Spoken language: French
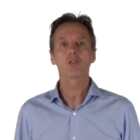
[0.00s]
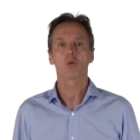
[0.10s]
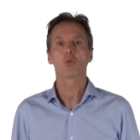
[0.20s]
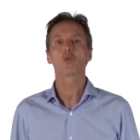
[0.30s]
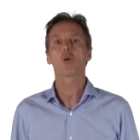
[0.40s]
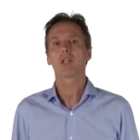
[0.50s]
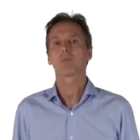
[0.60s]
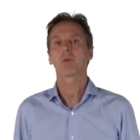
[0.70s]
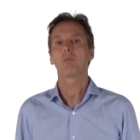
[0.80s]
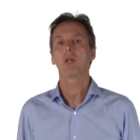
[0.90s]
sont toujours
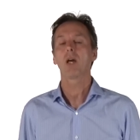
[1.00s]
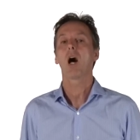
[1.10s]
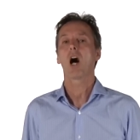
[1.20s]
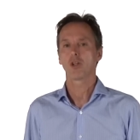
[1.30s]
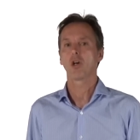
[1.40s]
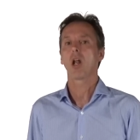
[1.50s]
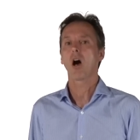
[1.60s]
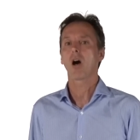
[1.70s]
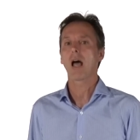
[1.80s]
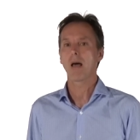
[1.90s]
exprimées en
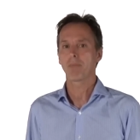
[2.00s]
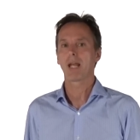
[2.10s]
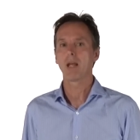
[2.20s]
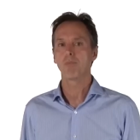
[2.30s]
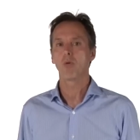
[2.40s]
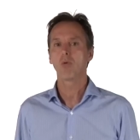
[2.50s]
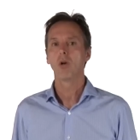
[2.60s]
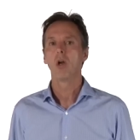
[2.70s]
dollars après impôt,